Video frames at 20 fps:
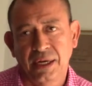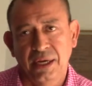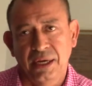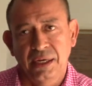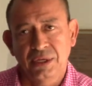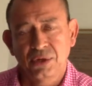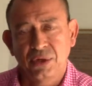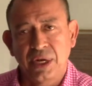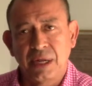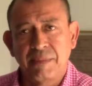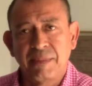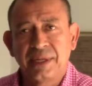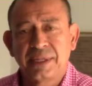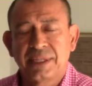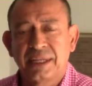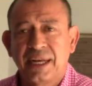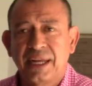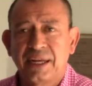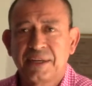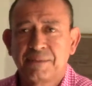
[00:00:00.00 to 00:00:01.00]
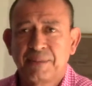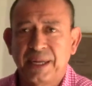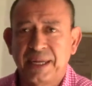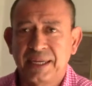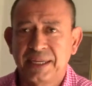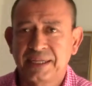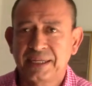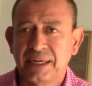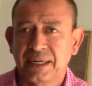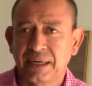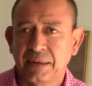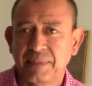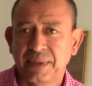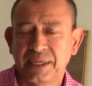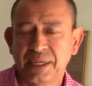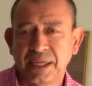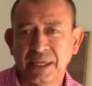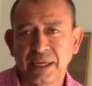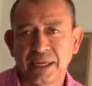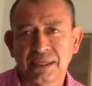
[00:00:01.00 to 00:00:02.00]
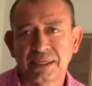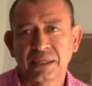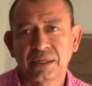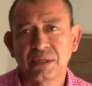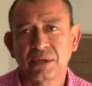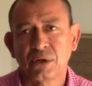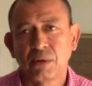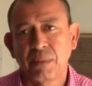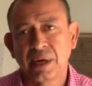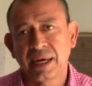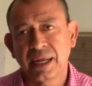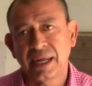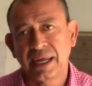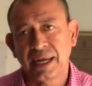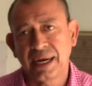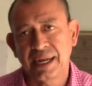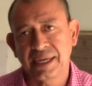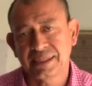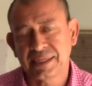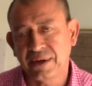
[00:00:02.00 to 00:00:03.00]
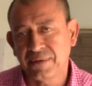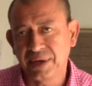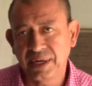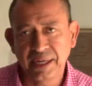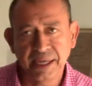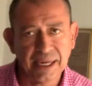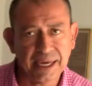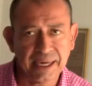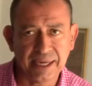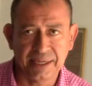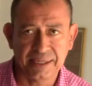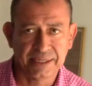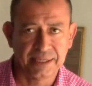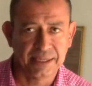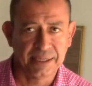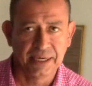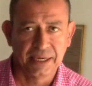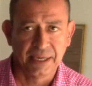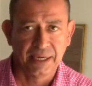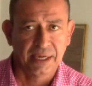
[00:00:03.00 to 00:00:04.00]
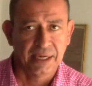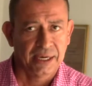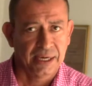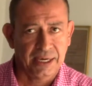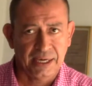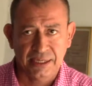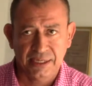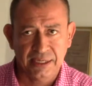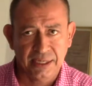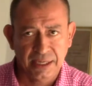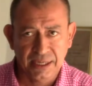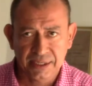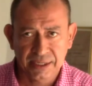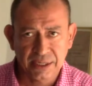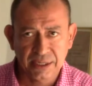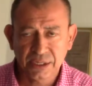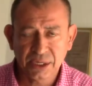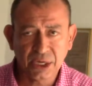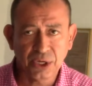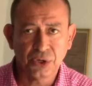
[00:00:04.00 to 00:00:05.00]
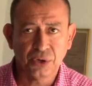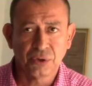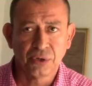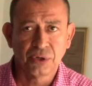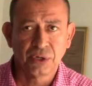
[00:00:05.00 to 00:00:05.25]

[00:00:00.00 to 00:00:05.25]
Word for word: solamente las experiencias repetidas nos van a dar las habilidades. Así de sencillo.